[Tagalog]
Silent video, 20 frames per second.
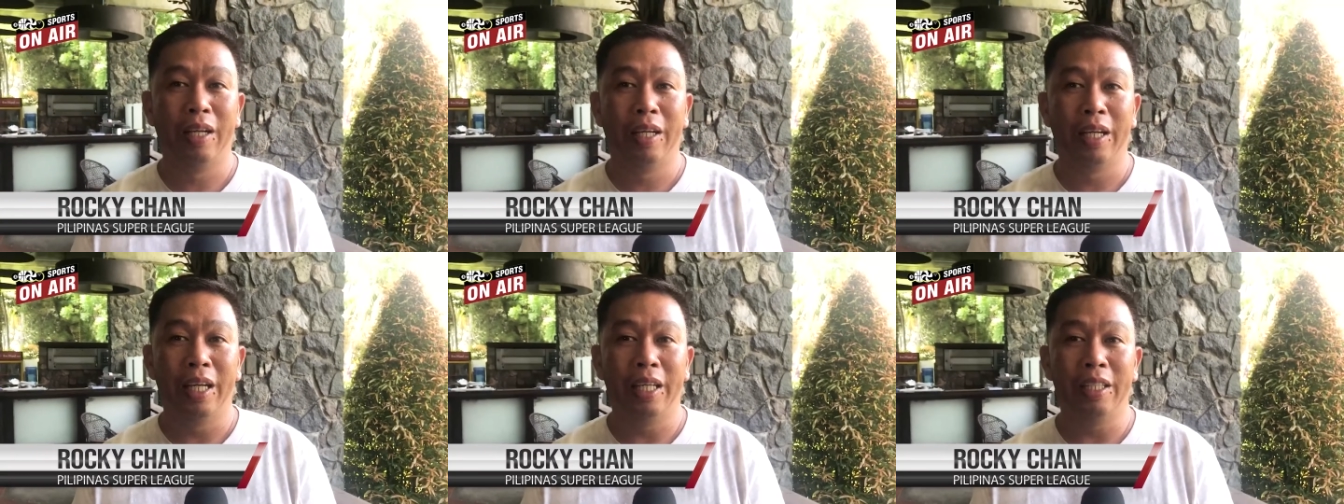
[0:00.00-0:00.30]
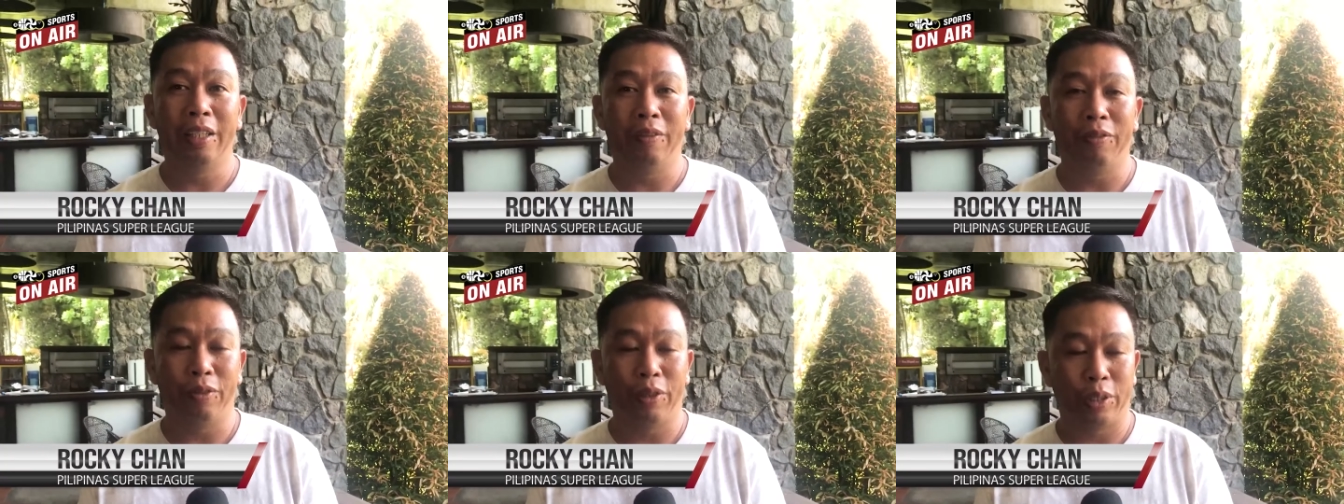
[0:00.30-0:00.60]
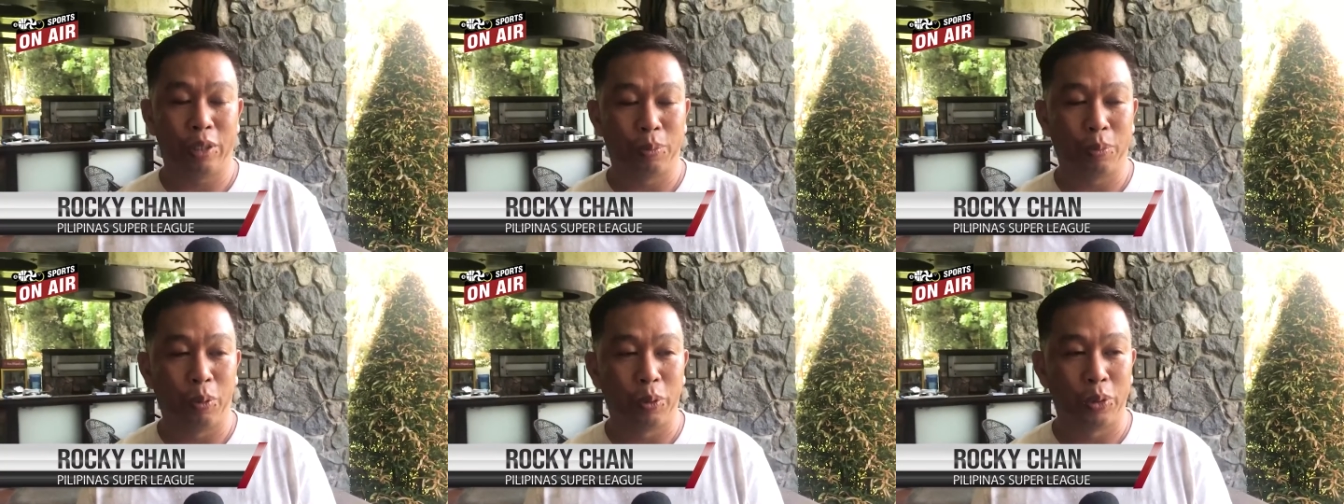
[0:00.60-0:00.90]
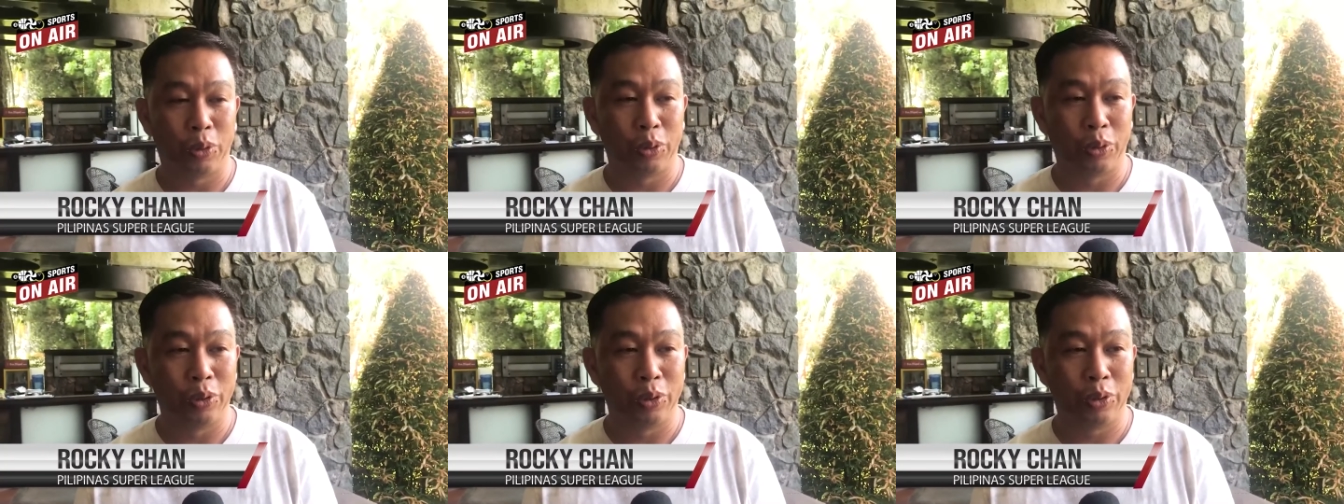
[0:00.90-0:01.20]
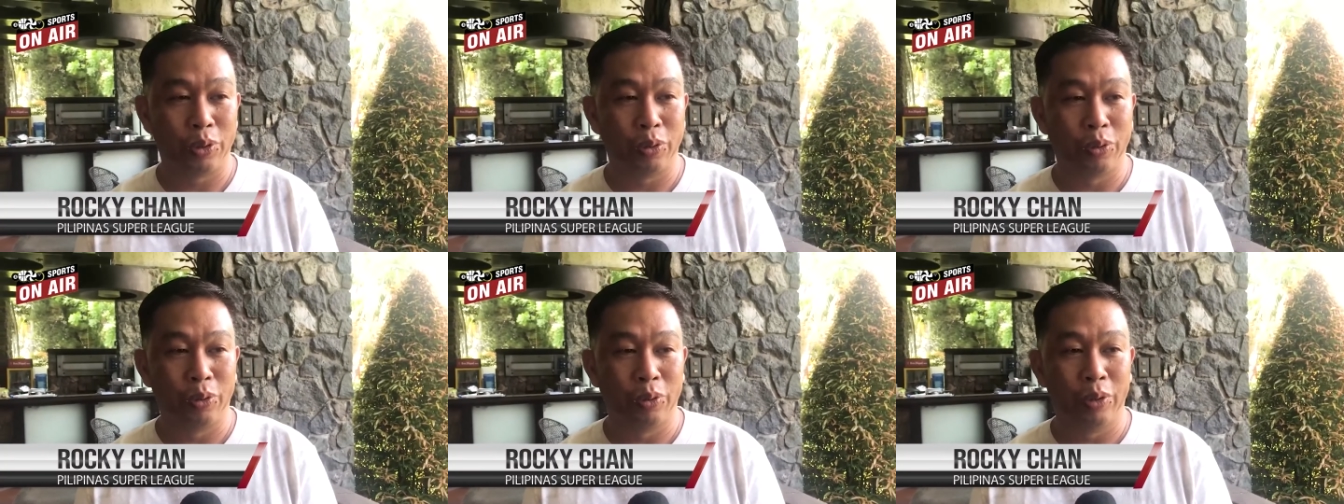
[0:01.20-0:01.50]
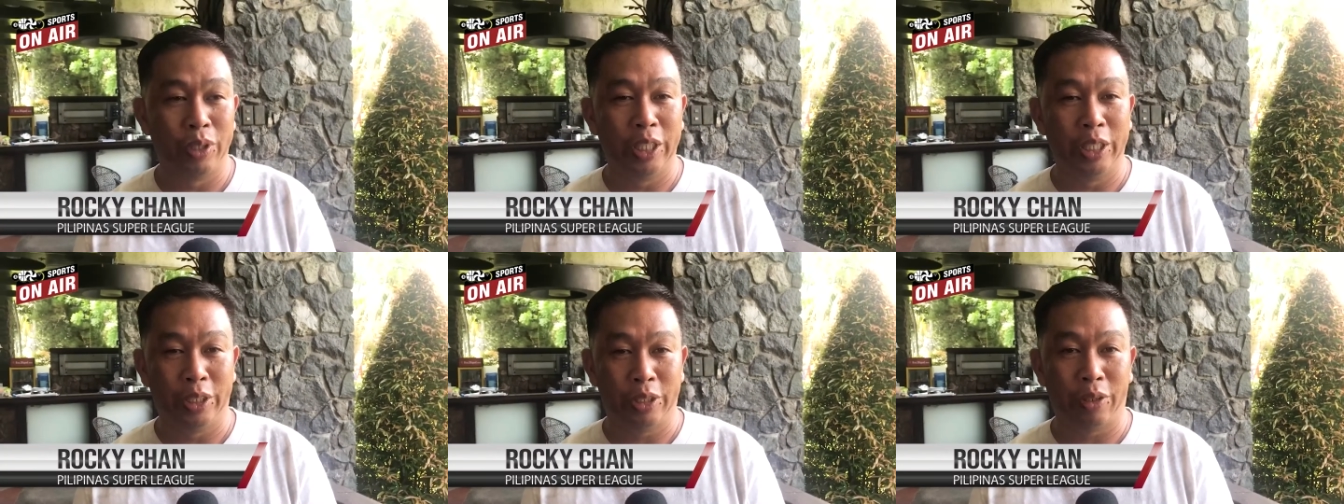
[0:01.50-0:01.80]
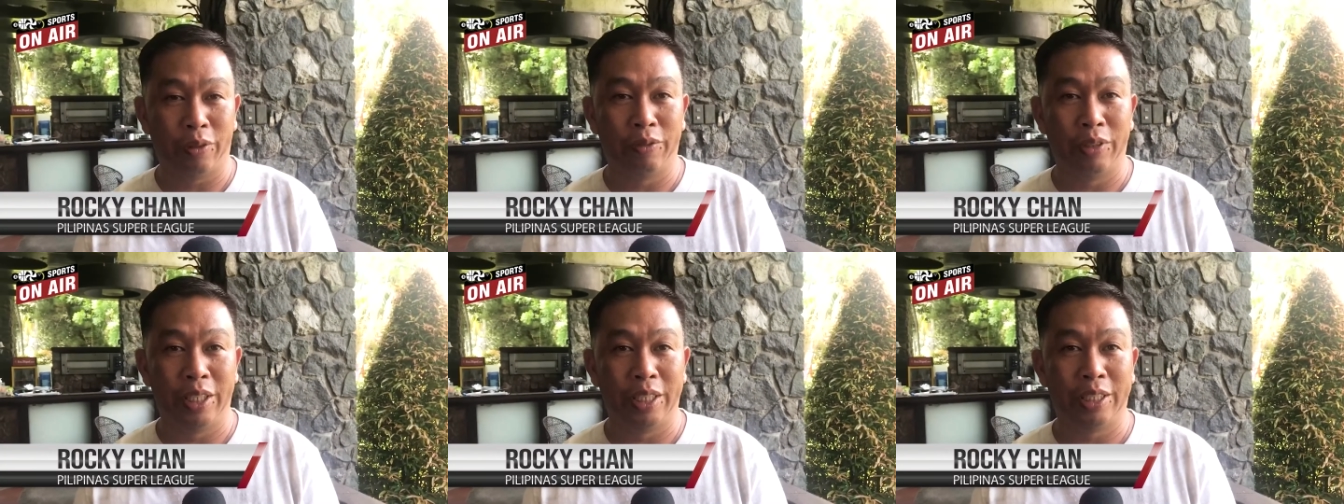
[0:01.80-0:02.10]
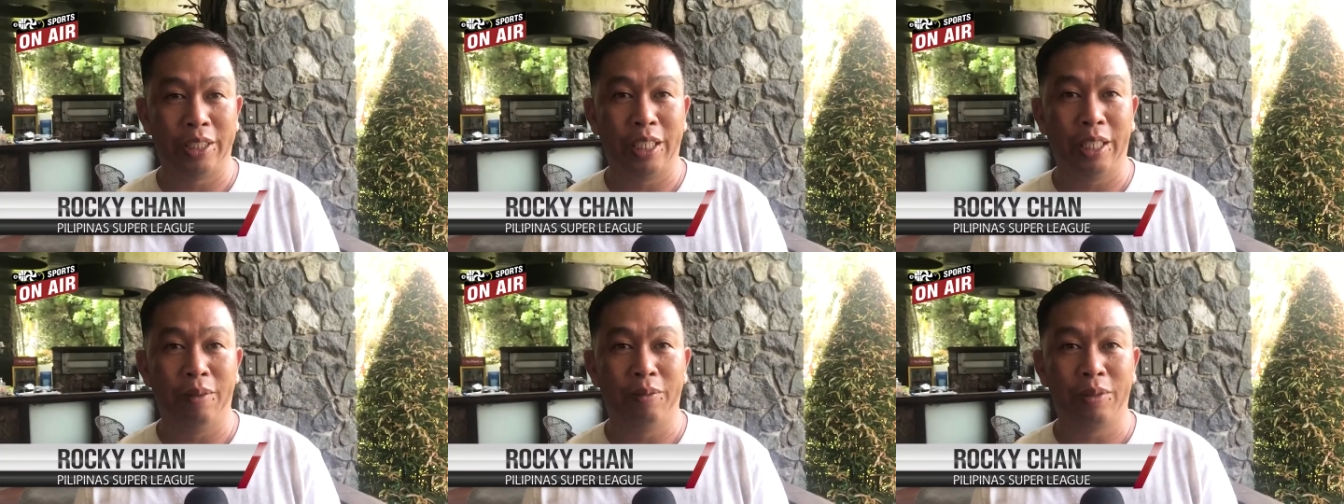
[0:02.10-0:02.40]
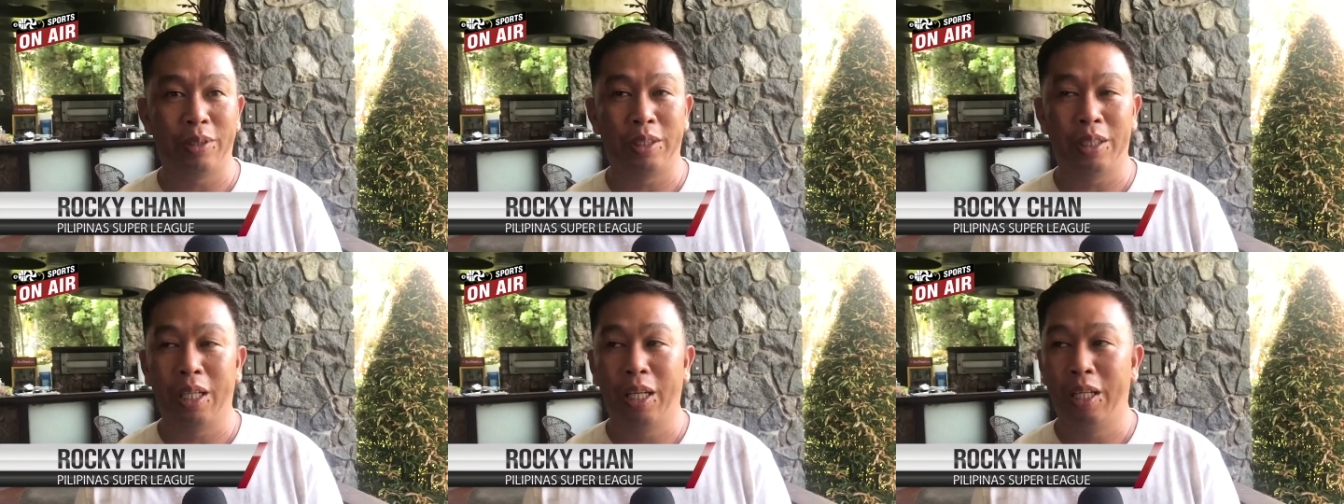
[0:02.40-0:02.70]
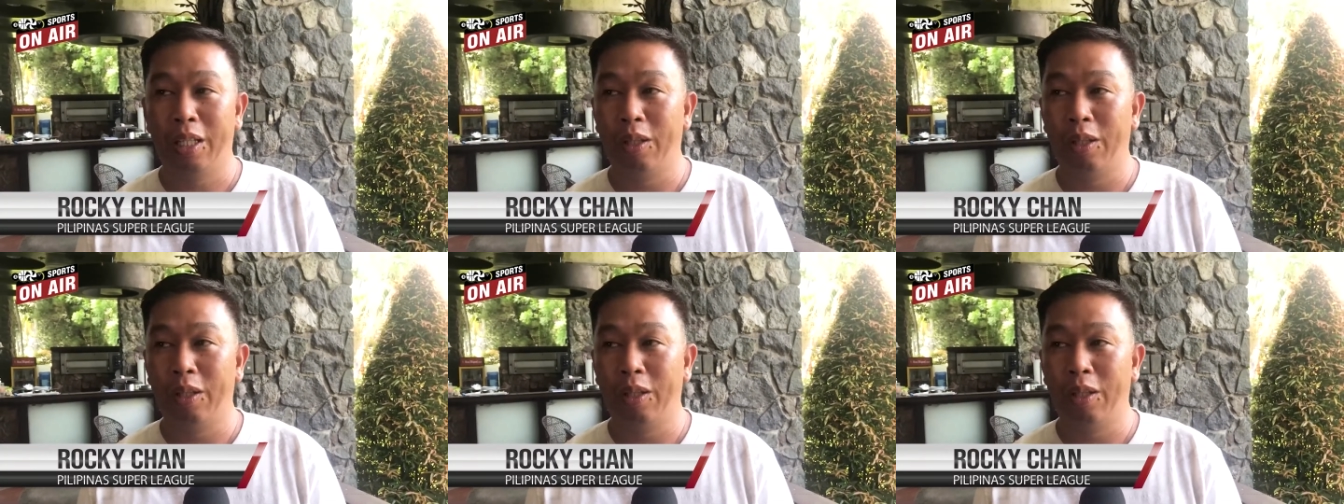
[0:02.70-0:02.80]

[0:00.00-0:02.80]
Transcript: enough exposures to each of these teams